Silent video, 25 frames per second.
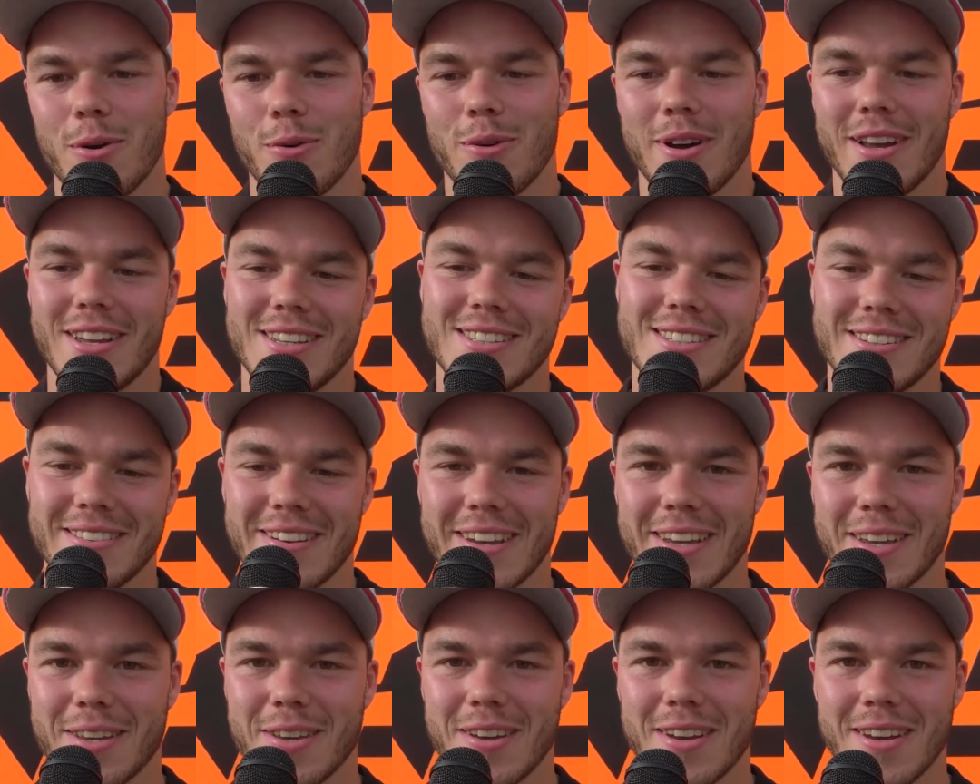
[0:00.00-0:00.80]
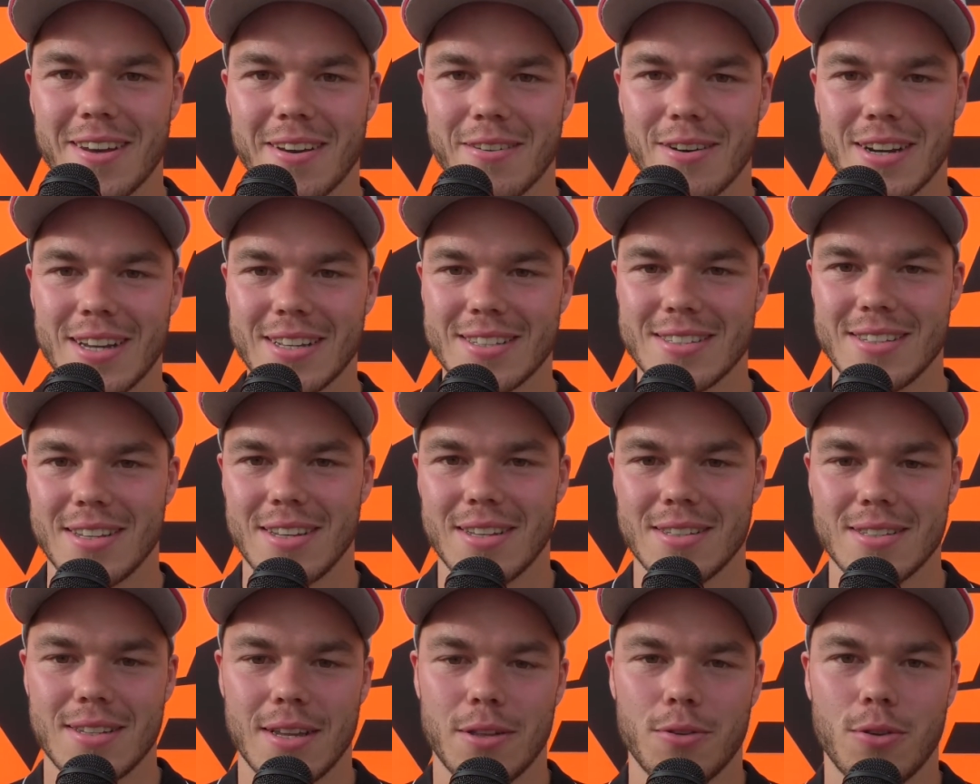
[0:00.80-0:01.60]
Ouais, c'est vrai que euh, voilà,
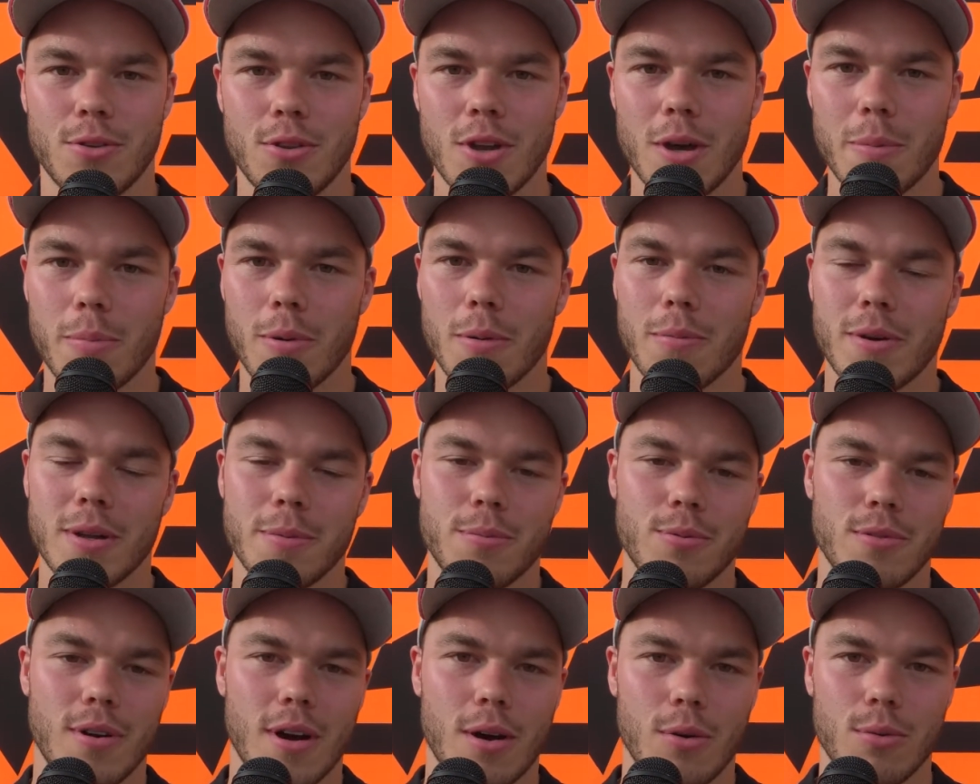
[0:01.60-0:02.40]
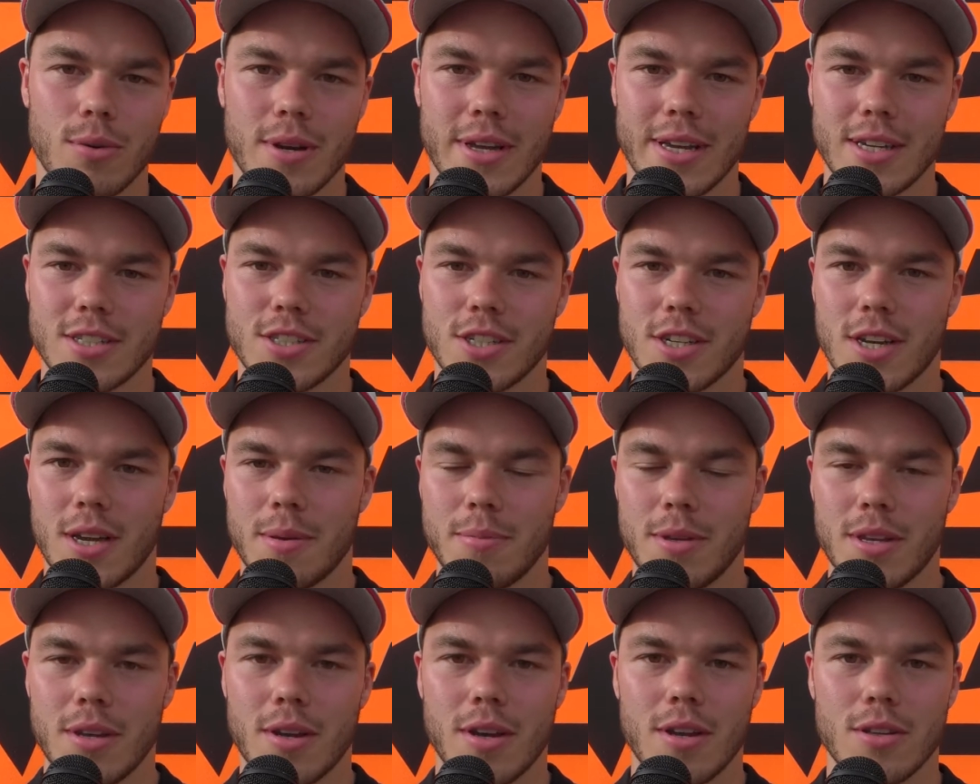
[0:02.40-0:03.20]
c'est un honneur pour moi de pouvoir rouler avec
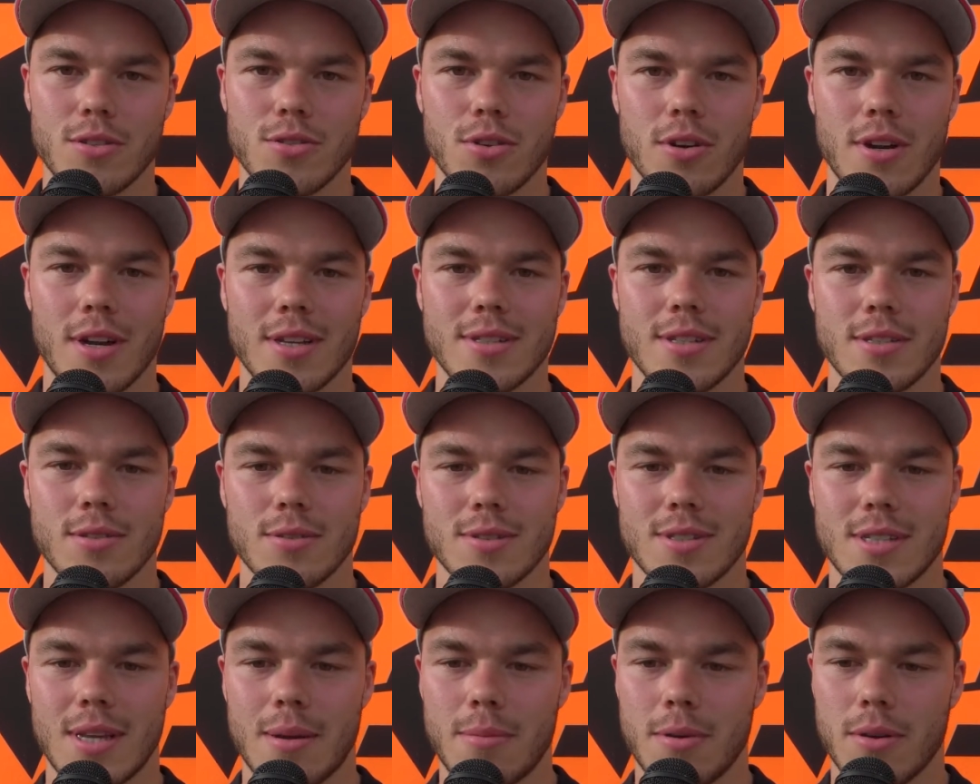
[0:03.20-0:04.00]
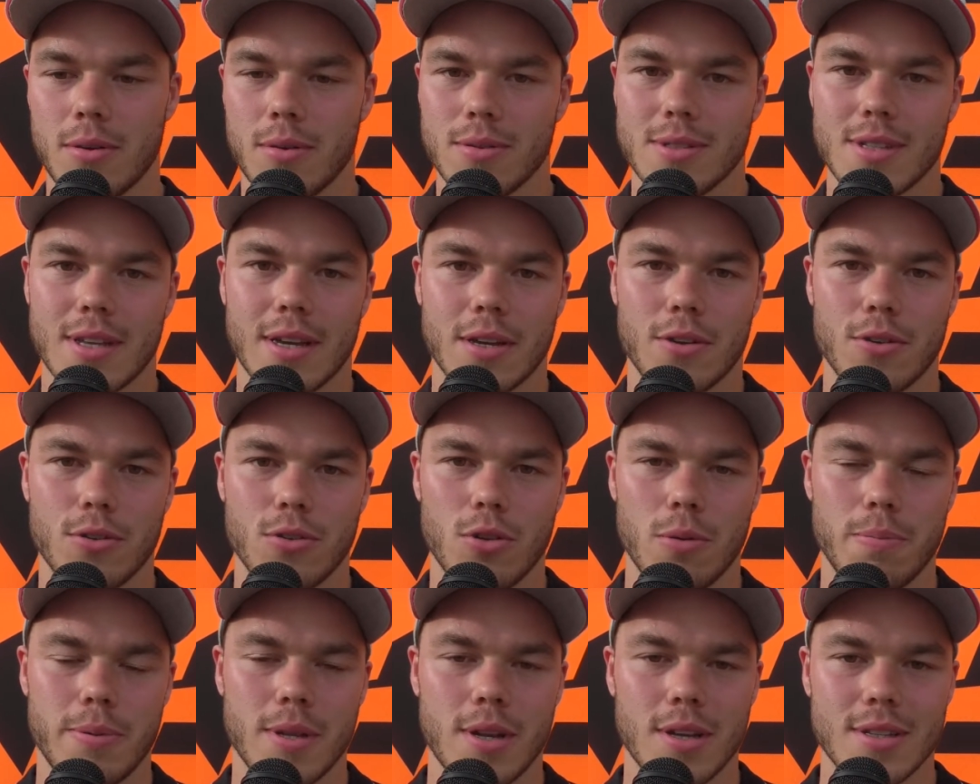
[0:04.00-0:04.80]
Jérémy durant la saison sable. On sera que
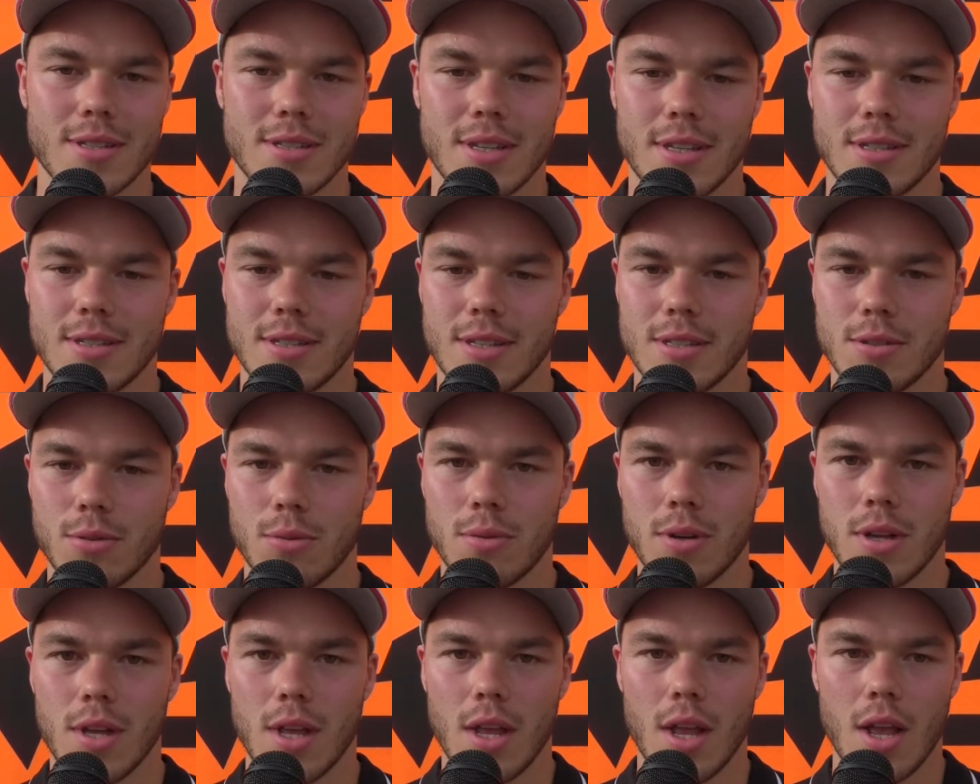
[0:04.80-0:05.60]
deux pilotes cette saison.